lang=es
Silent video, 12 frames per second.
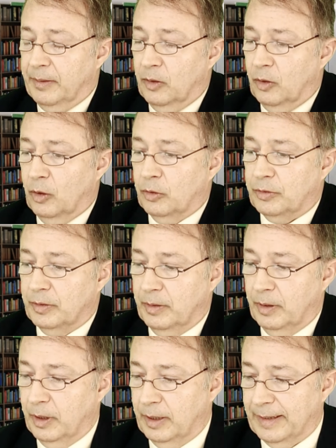nos
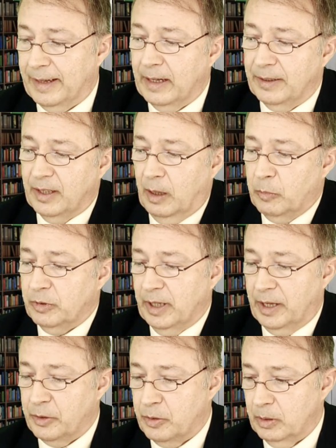eh, regresamos
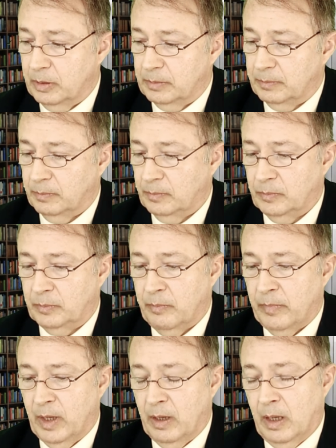a Hechos,
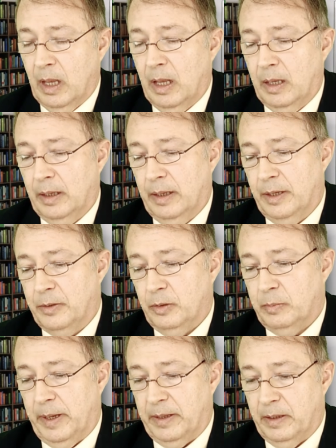
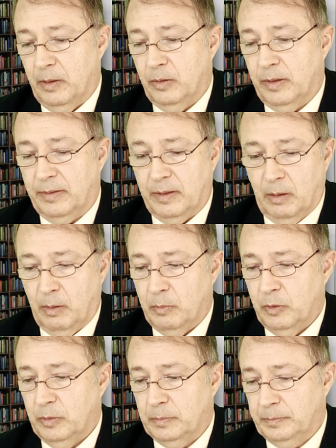Hechos 20, donde
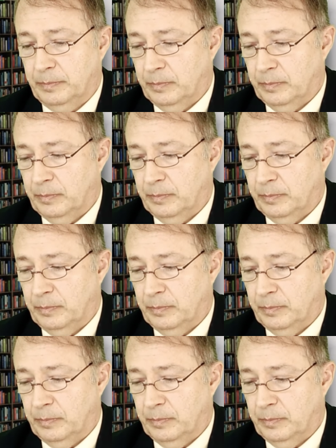estábamos,